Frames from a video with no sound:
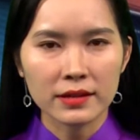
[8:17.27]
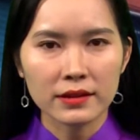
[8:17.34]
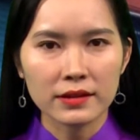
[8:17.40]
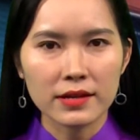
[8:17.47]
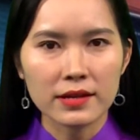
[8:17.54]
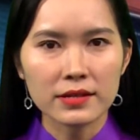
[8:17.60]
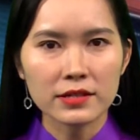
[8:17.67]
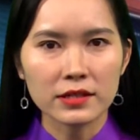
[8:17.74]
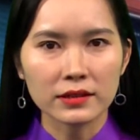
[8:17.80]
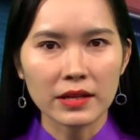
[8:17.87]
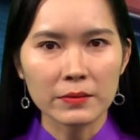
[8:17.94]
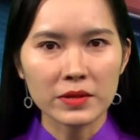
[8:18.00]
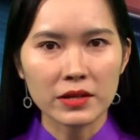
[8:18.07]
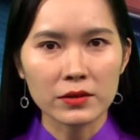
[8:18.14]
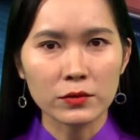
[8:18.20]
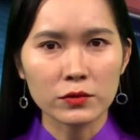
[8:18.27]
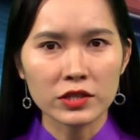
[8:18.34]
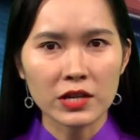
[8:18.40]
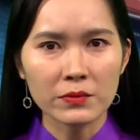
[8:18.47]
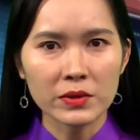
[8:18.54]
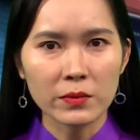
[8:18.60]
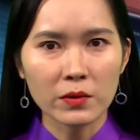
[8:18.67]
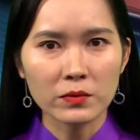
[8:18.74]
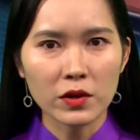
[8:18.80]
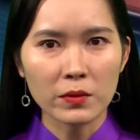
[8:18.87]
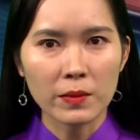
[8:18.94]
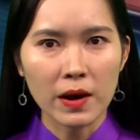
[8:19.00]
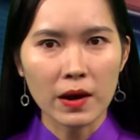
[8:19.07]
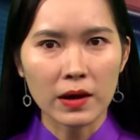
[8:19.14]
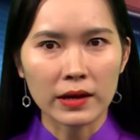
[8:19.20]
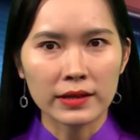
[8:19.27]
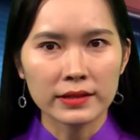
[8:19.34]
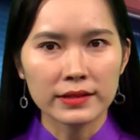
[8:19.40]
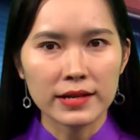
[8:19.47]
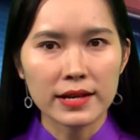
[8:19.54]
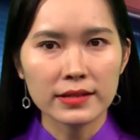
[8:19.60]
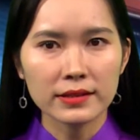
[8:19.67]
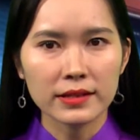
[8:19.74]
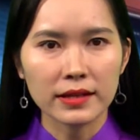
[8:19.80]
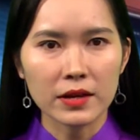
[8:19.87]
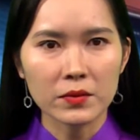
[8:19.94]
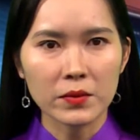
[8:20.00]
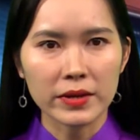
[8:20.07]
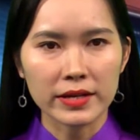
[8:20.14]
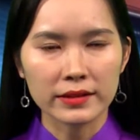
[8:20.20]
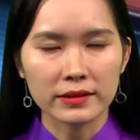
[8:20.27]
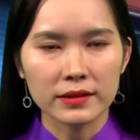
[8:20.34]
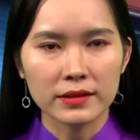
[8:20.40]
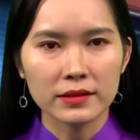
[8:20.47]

với sự tham dự của 64 đôi bò đến từ các huyện